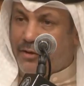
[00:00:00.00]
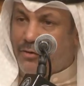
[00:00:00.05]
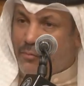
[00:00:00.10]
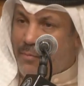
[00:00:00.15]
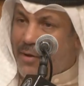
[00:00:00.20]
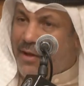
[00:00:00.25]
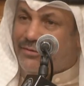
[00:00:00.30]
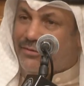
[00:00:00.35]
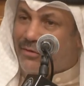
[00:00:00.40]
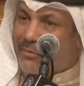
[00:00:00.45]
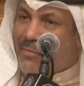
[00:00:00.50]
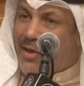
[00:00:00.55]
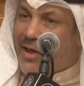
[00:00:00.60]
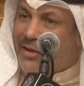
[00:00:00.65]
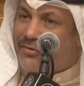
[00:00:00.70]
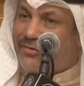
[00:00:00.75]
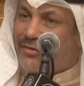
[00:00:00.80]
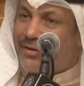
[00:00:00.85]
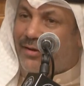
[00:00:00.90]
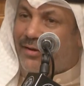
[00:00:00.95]
وباطل ما
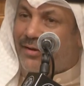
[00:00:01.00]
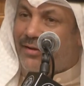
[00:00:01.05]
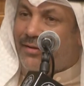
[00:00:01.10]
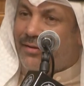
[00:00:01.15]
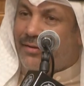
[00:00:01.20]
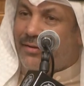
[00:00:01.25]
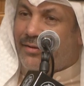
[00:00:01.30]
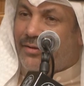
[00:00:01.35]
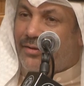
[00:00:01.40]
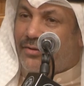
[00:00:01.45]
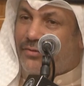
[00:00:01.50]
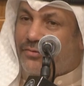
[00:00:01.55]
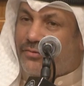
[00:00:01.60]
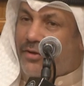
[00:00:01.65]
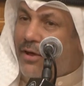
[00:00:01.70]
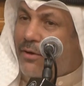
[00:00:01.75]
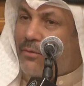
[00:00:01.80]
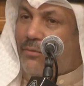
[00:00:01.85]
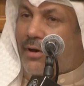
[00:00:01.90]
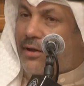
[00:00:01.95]
أسأل
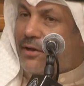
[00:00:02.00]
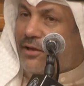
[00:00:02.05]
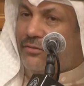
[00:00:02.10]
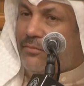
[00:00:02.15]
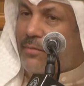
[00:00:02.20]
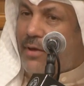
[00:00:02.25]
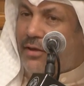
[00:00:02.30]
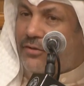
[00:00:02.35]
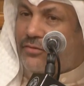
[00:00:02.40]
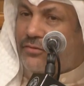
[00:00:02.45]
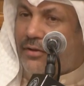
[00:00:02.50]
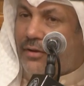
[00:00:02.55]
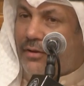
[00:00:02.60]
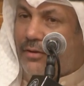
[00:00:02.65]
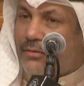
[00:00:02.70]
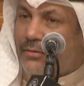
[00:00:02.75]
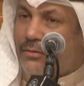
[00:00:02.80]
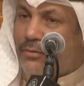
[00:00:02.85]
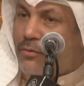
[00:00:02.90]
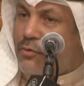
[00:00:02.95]
صح وغلط ما أسأل
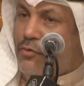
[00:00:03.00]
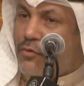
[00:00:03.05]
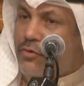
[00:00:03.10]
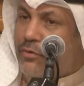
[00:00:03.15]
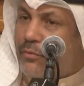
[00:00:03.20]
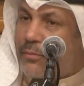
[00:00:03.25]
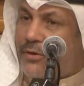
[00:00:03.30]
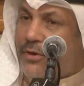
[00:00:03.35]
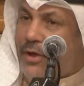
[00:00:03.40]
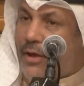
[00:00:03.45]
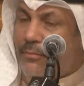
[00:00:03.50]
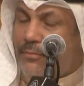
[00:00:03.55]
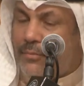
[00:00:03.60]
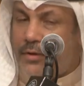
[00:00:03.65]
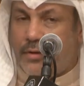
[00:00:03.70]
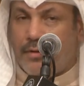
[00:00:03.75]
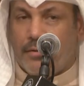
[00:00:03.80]
أخوي وابن عمي